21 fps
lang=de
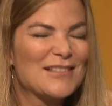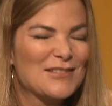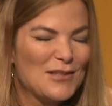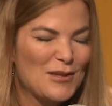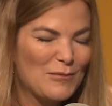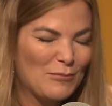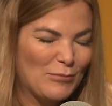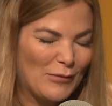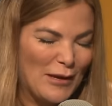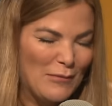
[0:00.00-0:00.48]
Also
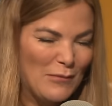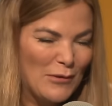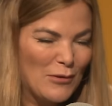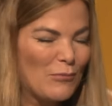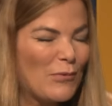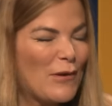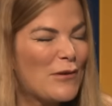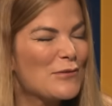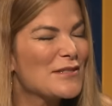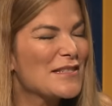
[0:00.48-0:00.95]
die
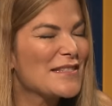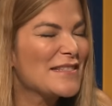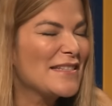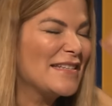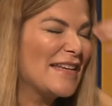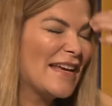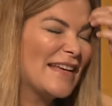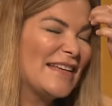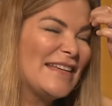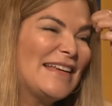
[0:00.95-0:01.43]
Prämenopause
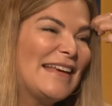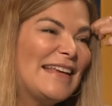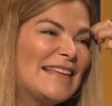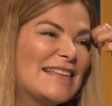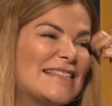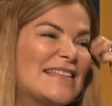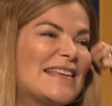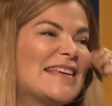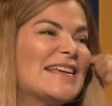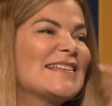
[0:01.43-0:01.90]
sind ja die
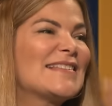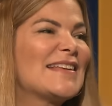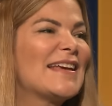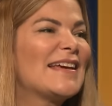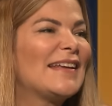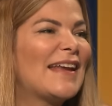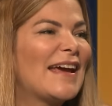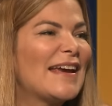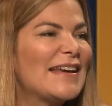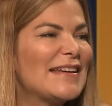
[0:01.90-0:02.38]
sehr,
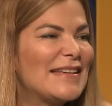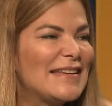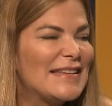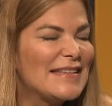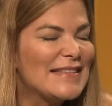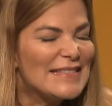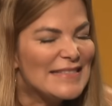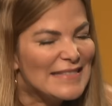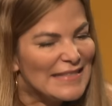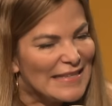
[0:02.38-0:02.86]
sehr
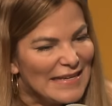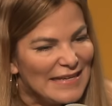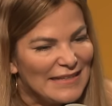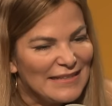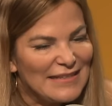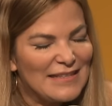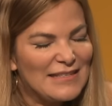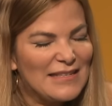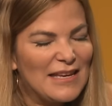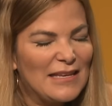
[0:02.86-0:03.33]
leichten, sehr
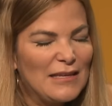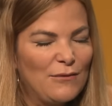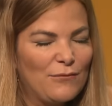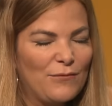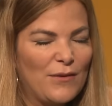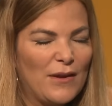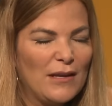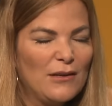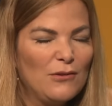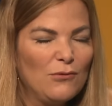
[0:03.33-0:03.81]
dezenten
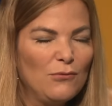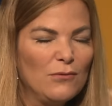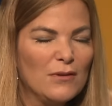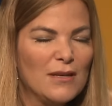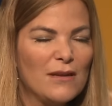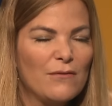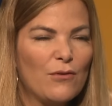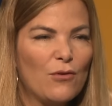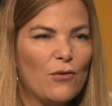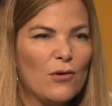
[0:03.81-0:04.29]

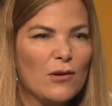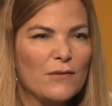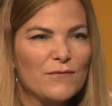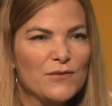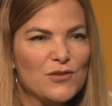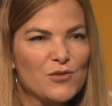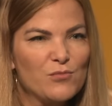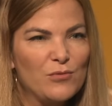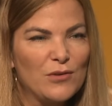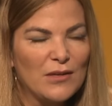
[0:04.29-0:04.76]
Veränderungen, die wir
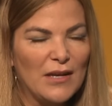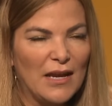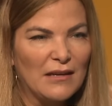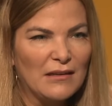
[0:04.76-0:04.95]
häufig spüren.